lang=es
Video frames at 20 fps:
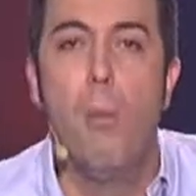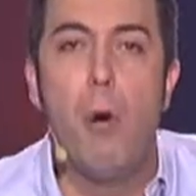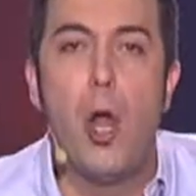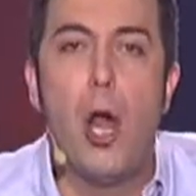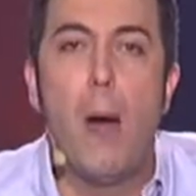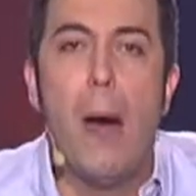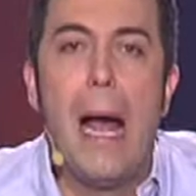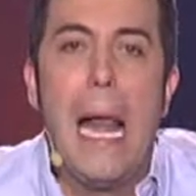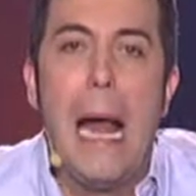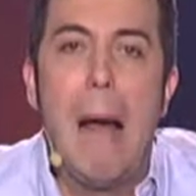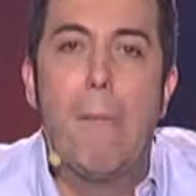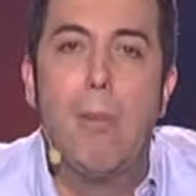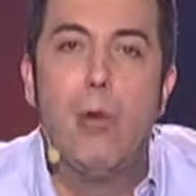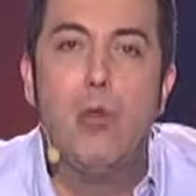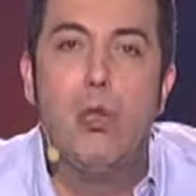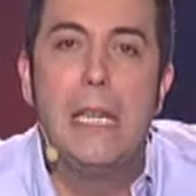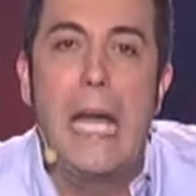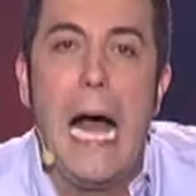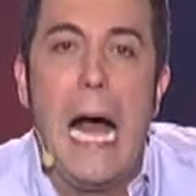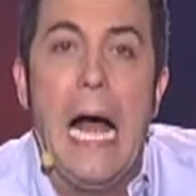bueno, vale,
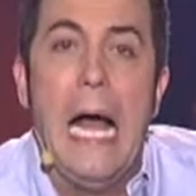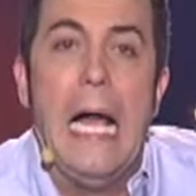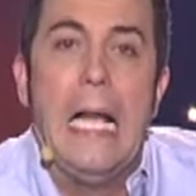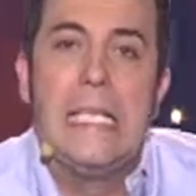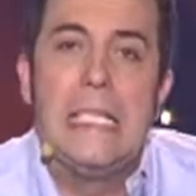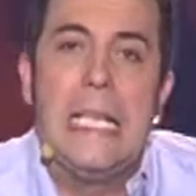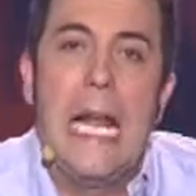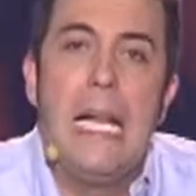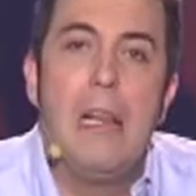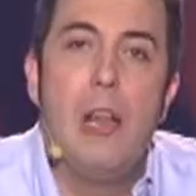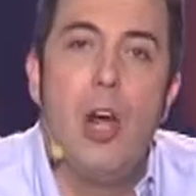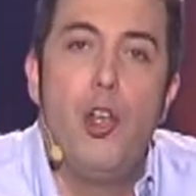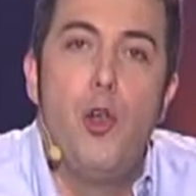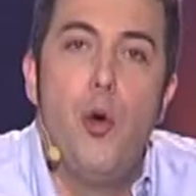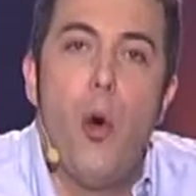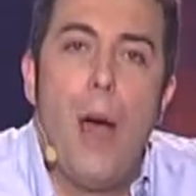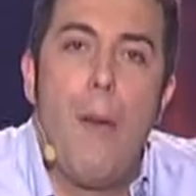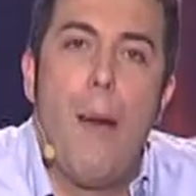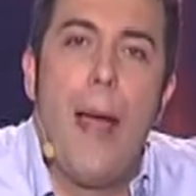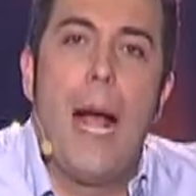apunta.
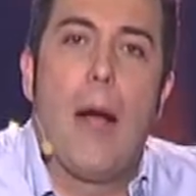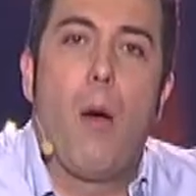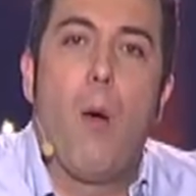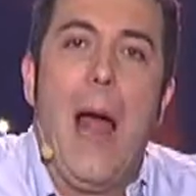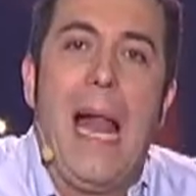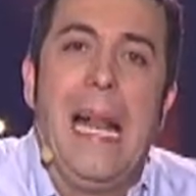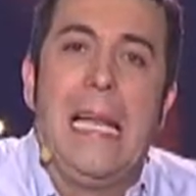629,